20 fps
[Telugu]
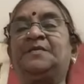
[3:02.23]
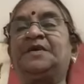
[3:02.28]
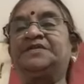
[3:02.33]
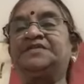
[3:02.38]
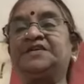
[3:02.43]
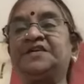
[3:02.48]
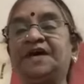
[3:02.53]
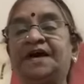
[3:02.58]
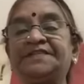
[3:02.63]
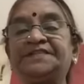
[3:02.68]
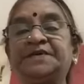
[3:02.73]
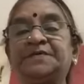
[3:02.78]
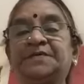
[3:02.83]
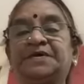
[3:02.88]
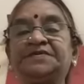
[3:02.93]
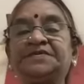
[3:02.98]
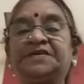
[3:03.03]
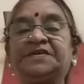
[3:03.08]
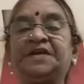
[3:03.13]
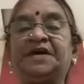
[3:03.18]
మధురాతి
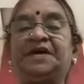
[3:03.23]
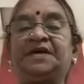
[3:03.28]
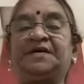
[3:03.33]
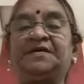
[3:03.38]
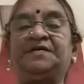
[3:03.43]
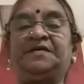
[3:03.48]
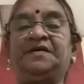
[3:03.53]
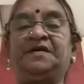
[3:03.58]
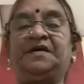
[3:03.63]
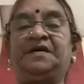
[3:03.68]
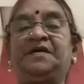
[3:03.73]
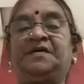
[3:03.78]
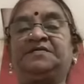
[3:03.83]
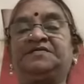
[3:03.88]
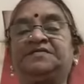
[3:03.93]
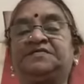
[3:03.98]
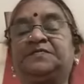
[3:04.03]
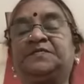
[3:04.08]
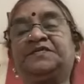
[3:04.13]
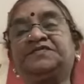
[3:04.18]
మధుర
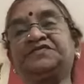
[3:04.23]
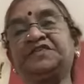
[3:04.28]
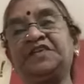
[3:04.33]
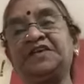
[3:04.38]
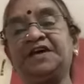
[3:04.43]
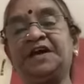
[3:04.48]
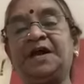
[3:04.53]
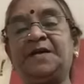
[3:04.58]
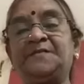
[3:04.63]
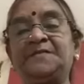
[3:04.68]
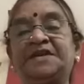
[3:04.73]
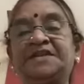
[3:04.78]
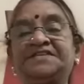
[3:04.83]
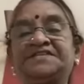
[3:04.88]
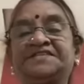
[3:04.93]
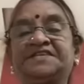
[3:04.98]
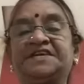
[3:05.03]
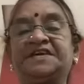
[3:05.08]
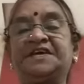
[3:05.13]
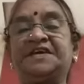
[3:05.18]
స్మృతులుగా
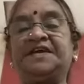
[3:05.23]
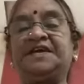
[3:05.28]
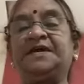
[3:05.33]
మలిచే